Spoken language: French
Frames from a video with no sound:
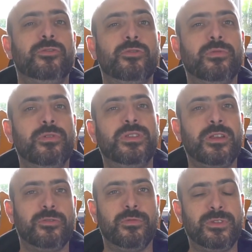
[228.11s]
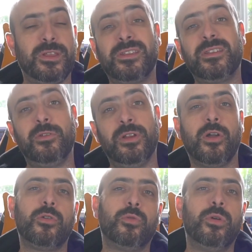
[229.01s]
Je veux ça, je veux ça. Ça c'est une
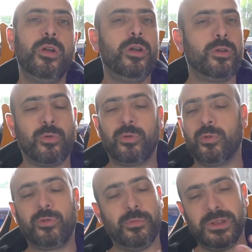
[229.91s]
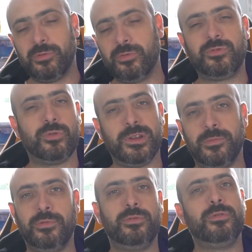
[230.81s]
erreur qu'on qu'on commet tous au
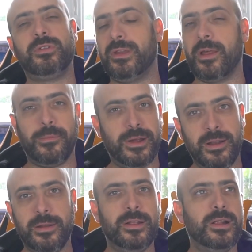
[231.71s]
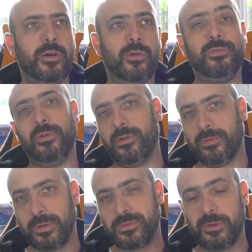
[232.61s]
début, c'est normal. On veut, on
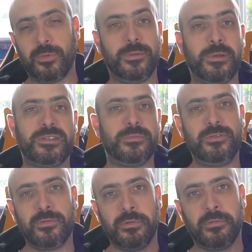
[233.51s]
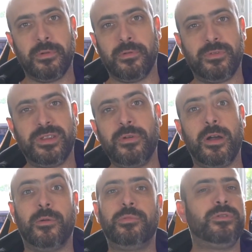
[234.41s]
veut absolument les perceptions, on veut
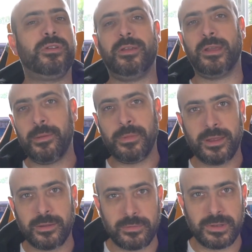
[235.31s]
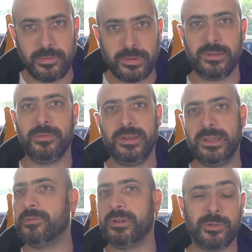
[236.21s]
savoir. En plus, il y a un mec en vidéo qui vous dit
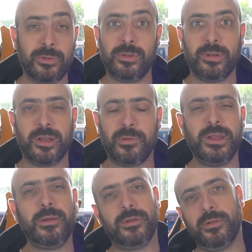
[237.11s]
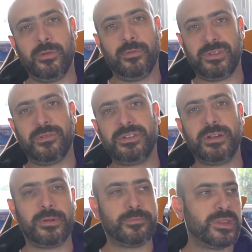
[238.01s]
qu'il voit des trucs incroyables, on veut savoir ça,
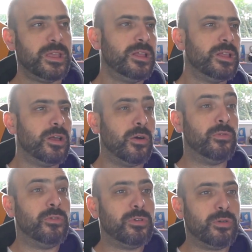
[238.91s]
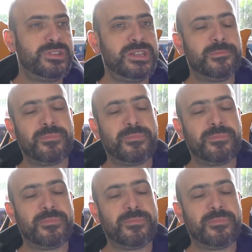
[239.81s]
quoi. On veut le voir aussi.